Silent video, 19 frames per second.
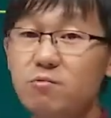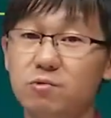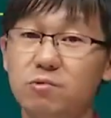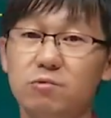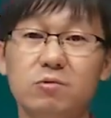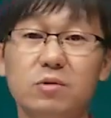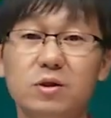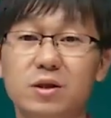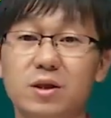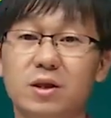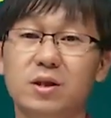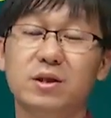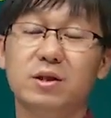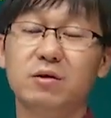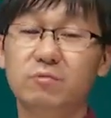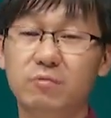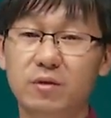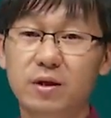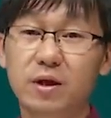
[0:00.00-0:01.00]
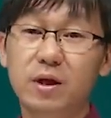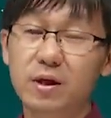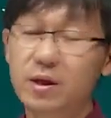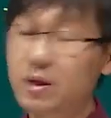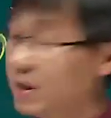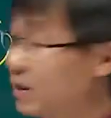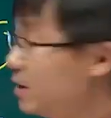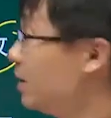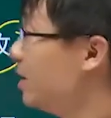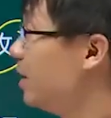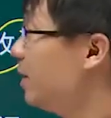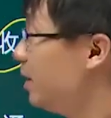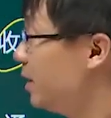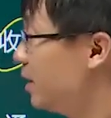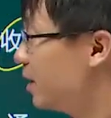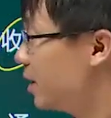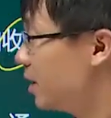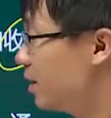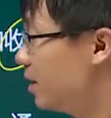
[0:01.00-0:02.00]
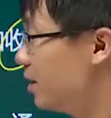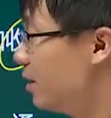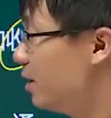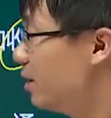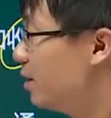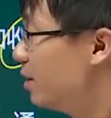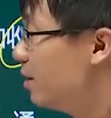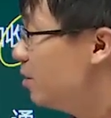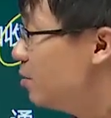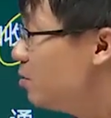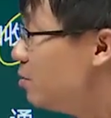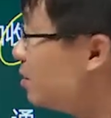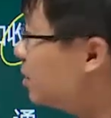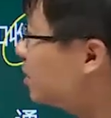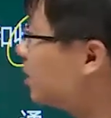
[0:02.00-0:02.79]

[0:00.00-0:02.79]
股东的这个身份也可以啊，或